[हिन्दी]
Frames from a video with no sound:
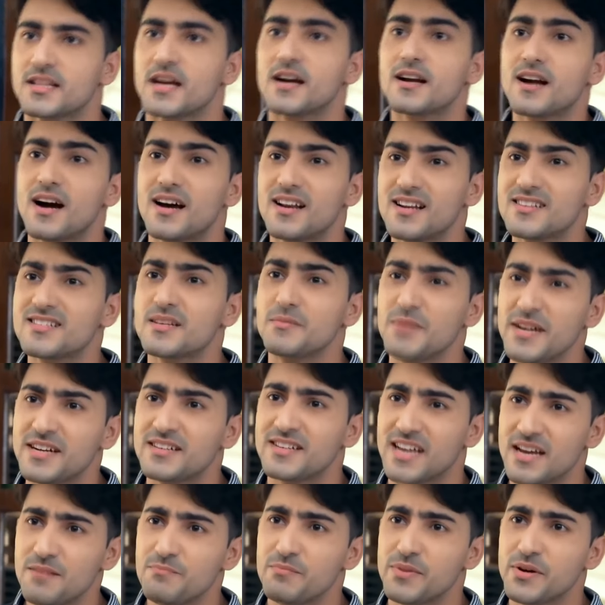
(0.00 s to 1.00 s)
नाश्ता खाना सब
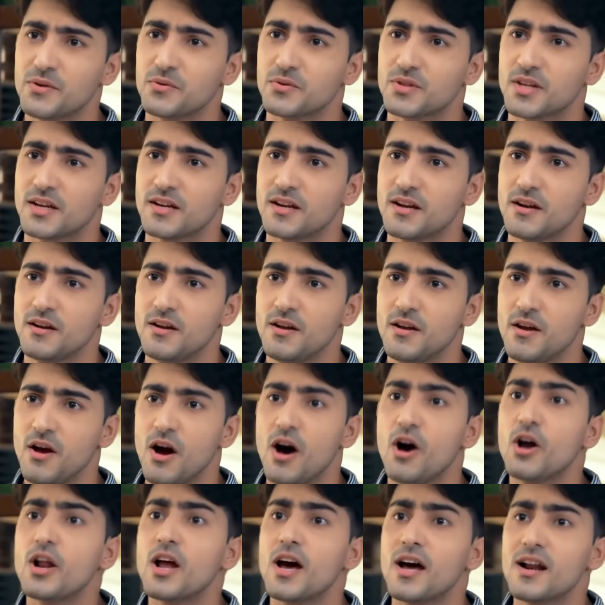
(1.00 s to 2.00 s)
एक टाइम पर होता
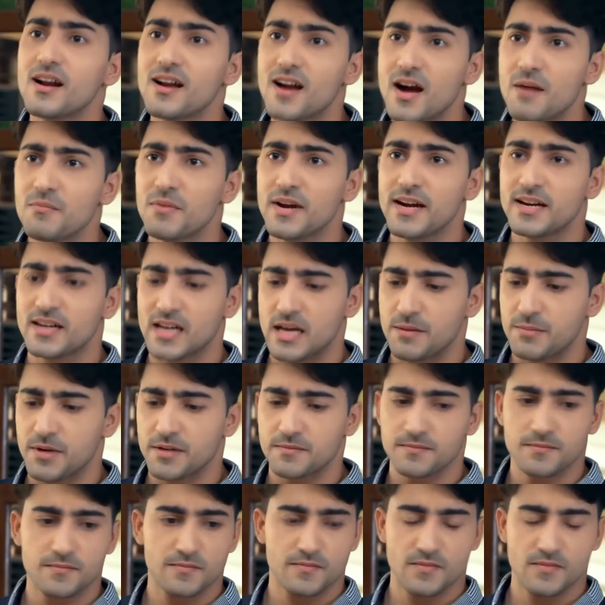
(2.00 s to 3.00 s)
है और हर काम का एक टाइम